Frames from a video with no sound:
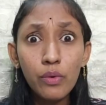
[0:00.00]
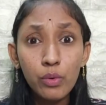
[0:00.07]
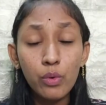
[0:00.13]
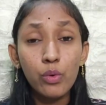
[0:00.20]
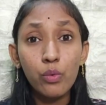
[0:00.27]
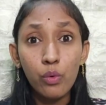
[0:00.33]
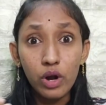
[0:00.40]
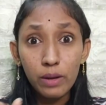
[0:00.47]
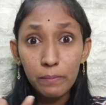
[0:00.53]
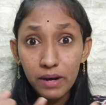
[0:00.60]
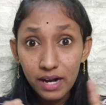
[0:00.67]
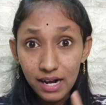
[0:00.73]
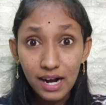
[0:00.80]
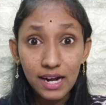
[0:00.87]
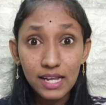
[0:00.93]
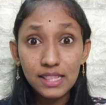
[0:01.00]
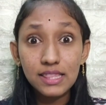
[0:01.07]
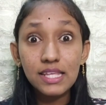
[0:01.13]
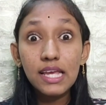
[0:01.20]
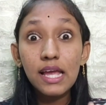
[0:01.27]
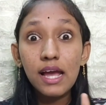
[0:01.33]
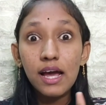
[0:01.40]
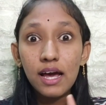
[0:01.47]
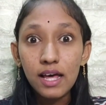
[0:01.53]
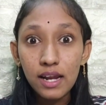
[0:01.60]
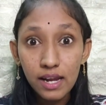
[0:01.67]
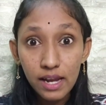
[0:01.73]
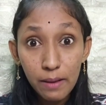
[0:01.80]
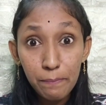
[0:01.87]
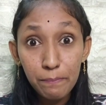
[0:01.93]
அவர் ஒரு உடம்பை கடத்தி
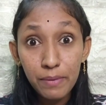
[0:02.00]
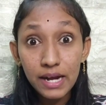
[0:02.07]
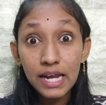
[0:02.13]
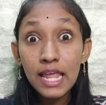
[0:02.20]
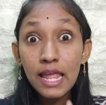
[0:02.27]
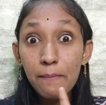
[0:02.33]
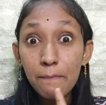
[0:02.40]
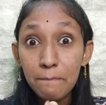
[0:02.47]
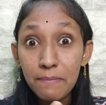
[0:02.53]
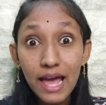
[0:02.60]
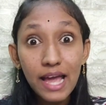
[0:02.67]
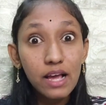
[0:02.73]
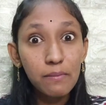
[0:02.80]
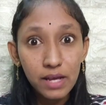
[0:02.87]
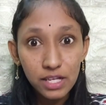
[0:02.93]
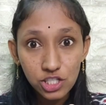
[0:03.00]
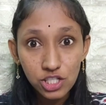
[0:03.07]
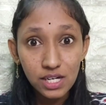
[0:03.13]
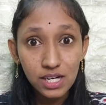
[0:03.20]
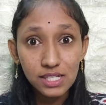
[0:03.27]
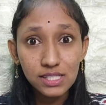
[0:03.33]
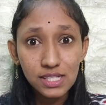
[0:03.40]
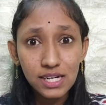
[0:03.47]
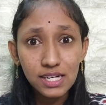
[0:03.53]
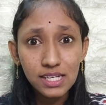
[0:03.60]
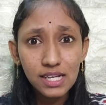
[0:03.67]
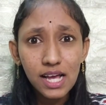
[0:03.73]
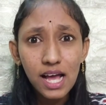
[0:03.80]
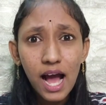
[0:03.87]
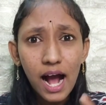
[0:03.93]
ரேப் பண்ணி பிளாக் மேஜிக்
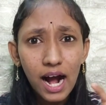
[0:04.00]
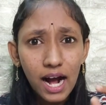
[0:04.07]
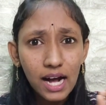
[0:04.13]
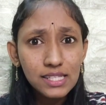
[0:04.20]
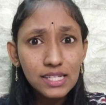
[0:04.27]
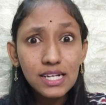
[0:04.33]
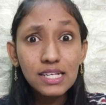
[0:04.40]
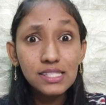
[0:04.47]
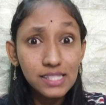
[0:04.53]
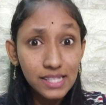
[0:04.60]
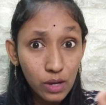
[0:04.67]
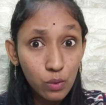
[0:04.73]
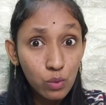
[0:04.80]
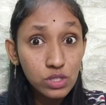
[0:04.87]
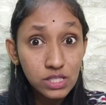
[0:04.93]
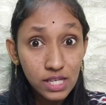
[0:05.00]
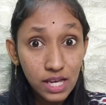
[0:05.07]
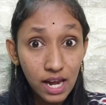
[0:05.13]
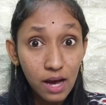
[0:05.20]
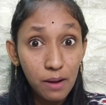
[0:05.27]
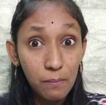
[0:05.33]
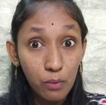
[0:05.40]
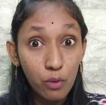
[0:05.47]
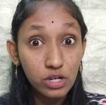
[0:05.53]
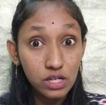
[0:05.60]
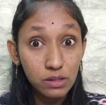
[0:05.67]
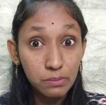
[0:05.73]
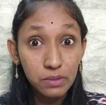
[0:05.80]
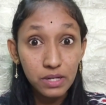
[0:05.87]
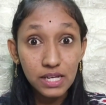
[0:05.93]
கற்றுக்கிட்டு அதுக்கு சில ஊசியெல்லாம்
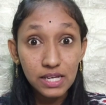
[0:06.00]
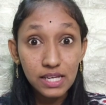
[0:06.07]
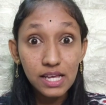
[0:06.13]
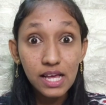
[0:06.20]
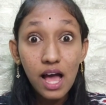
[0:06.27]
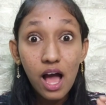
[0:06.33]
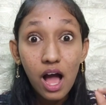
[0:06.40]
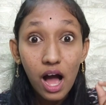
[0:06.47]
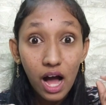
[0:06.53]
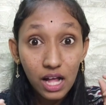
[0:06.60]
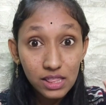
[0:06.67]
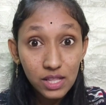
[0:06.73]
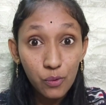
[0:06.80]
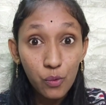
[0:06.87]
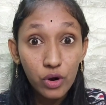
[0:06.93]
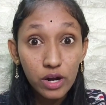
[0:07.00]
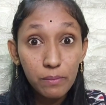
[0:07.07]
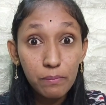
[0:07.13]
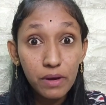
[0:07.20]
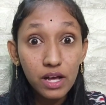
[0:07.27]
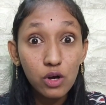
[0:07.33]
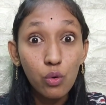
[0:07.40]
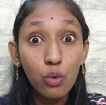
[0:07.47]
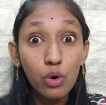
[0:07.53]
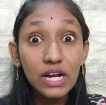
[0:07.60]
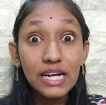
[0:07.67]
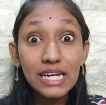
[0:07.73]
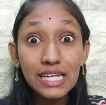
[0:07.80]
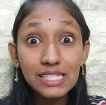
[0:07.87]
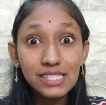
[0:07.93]
போட்ட பிறகு அந்த உடம்ப ஒரு
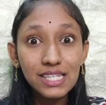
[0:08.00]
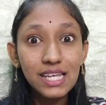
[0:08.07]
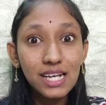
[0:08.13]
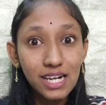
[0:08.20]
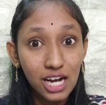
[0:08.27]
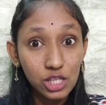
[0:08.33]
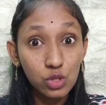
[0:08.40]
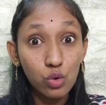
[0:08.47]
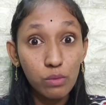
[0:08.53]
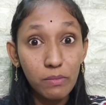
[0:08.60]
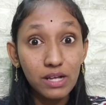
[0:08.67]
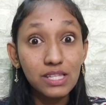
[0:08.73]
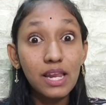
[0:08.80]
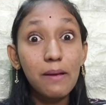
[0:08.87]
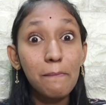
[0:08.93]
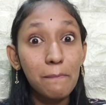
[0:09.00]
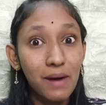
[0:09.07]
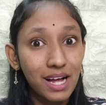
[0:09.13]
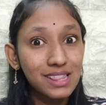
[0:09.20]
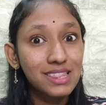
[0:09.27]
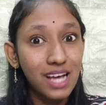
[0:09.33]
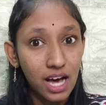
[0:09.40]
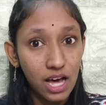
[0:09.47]
டிஸ்னி கார்த்தூன் மாதிரி மாற்ற